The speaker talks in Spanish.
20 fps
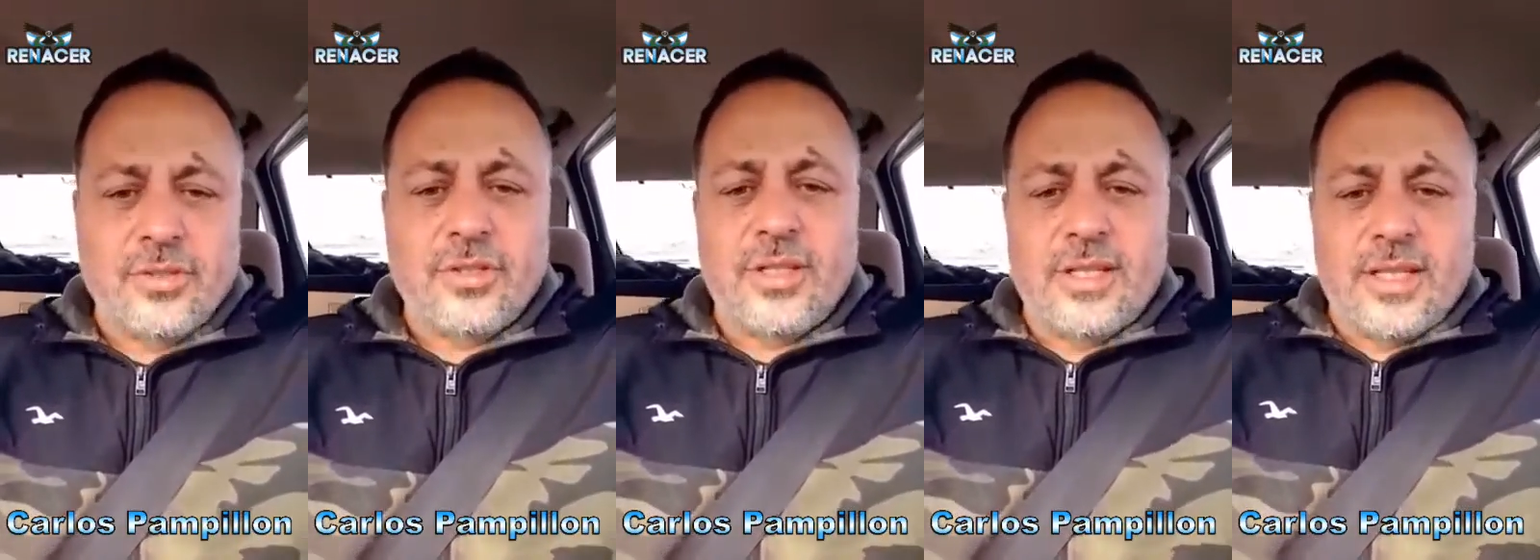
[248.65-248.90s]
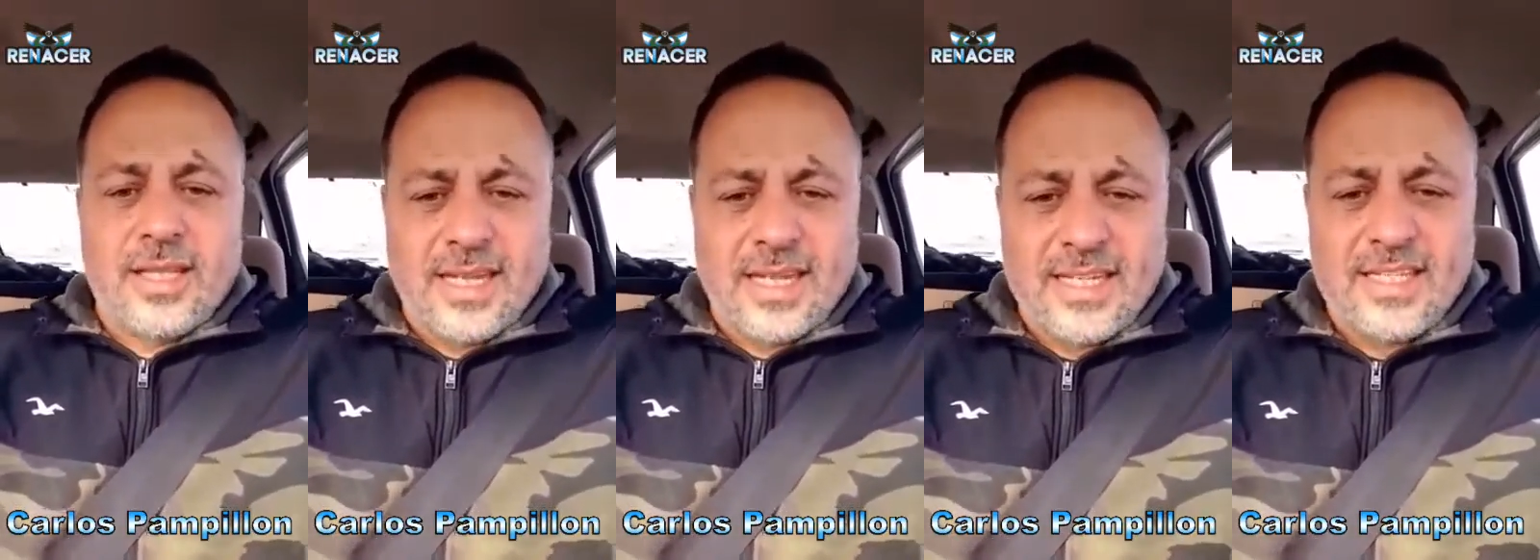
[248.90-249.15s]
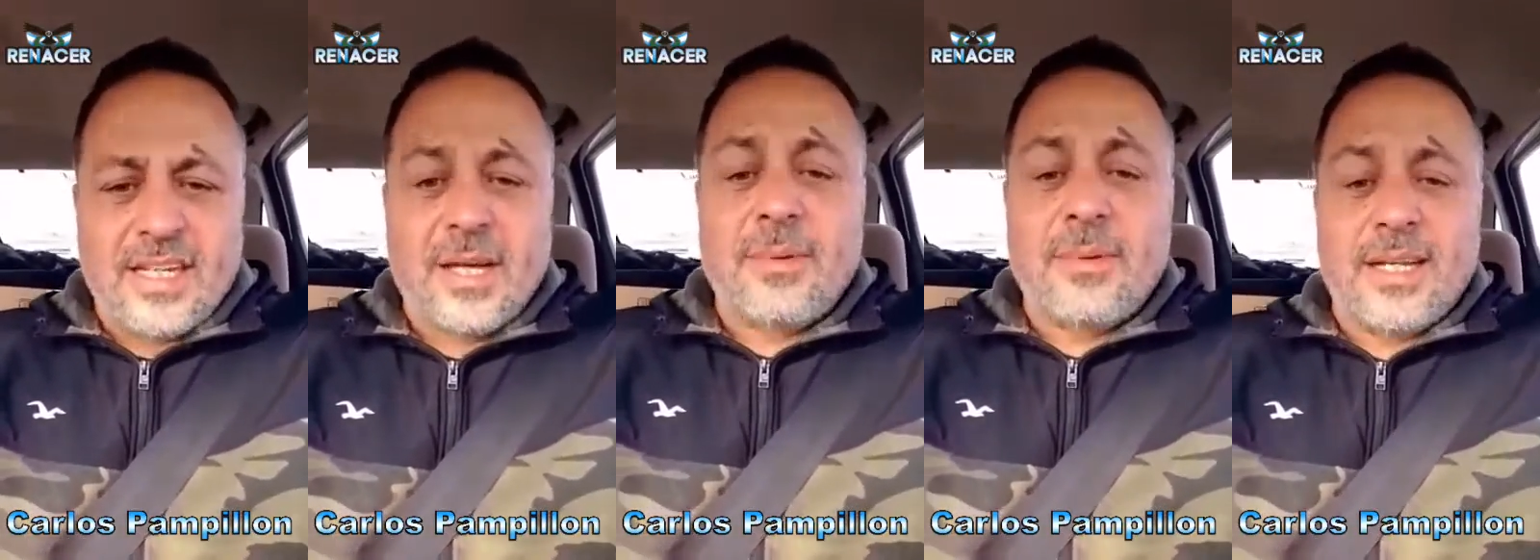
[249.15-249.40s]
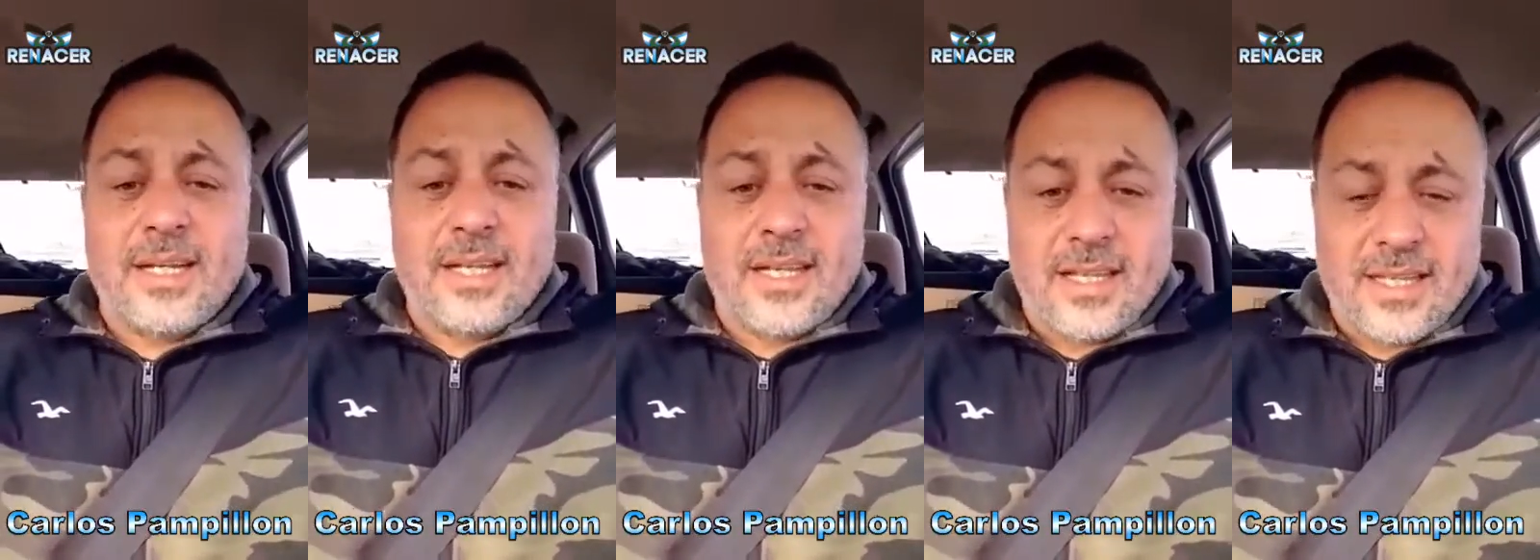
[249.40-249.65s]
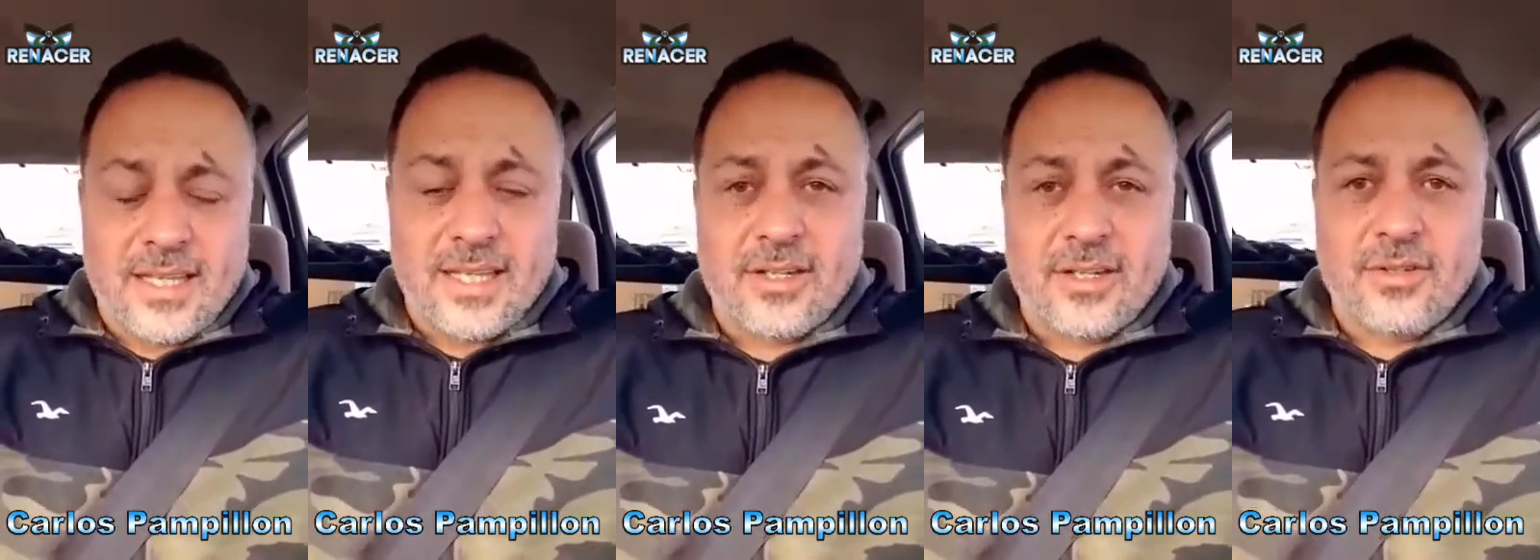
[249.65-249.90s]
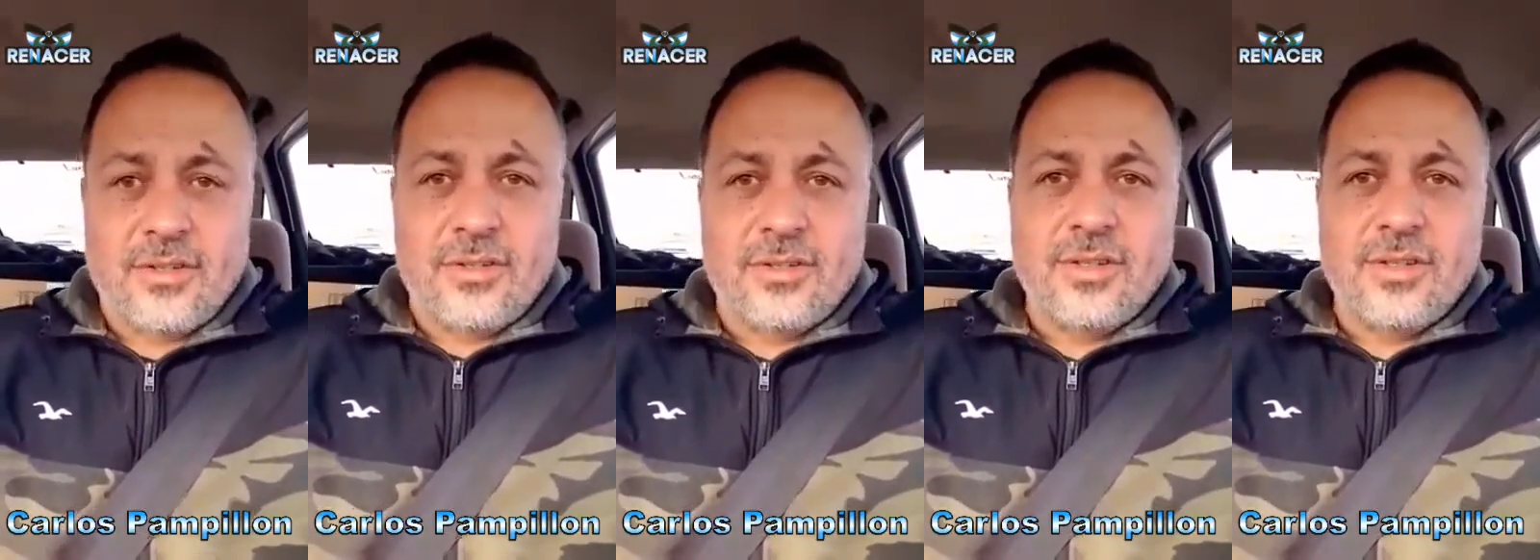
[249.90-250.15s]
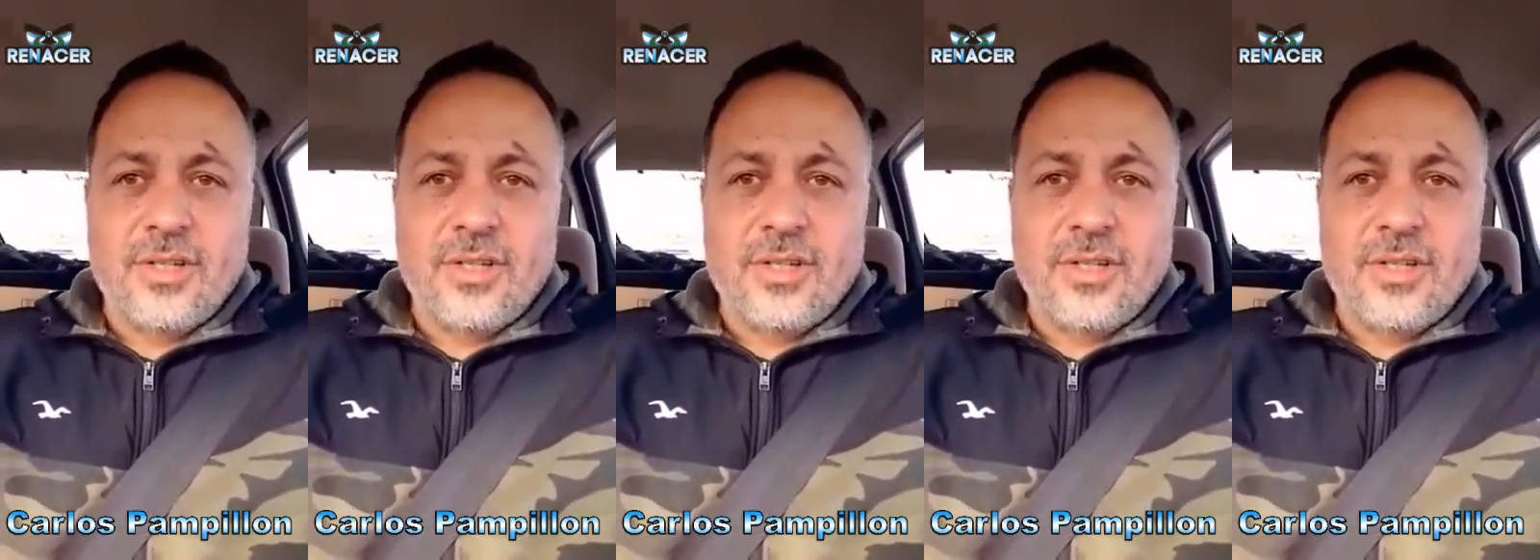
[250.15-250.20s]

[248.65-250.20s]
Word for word: de derecha verdadero